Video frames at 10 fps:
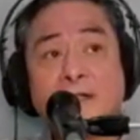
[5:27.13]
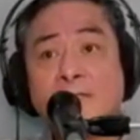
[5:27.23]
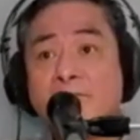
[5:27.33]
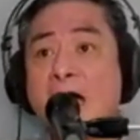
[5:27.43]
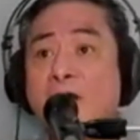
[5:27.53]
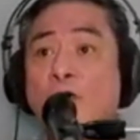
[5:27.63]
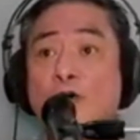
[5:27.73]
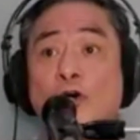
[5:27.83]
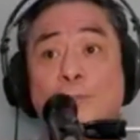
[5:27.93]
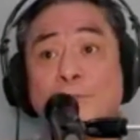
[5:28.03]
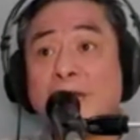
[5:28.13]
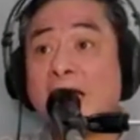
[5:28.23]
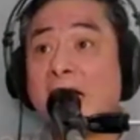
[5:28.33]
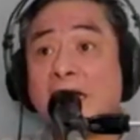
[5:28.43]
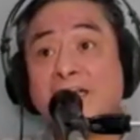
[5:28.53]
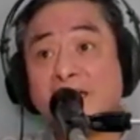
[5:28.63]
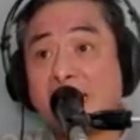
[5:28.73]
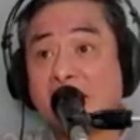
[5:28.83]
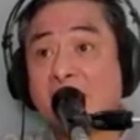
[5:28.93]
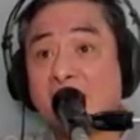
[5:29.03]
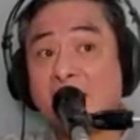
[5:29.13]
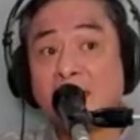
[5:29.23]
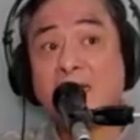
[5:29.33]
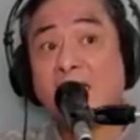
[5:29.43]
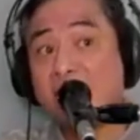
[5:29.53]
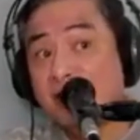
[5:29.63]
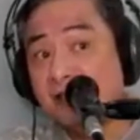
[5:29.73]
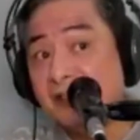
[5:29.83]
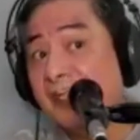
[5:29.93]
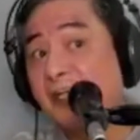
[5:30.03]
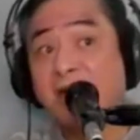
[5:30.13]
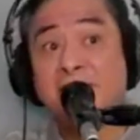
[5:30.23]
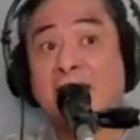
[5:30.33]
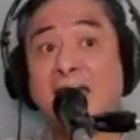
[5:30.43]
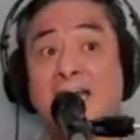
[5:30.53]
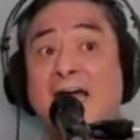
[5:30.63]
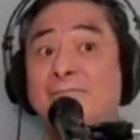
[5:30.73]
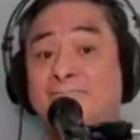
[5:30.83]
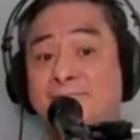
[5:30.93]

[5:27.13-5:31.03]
Mangongopia Aguilar, hindi rin niya alam